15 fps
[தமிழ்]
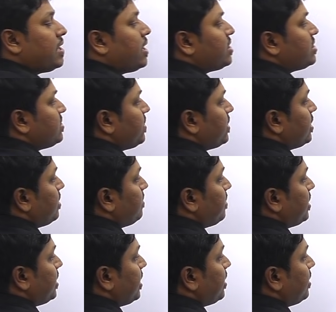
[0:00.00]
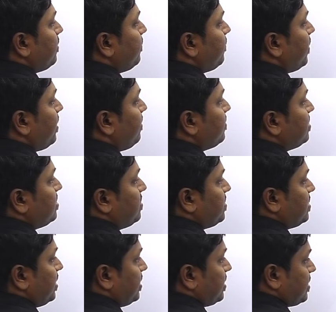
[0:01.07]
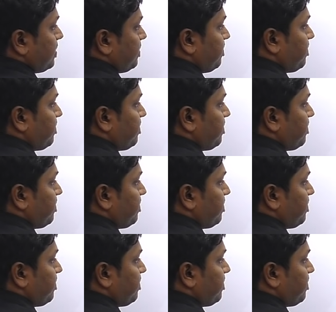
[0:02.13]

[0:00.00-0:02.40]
ரேஷியோ என்னென்னு பார்த்தீங்கன்னா ஃபைவ் இஸ் டூ சிக்ஸ்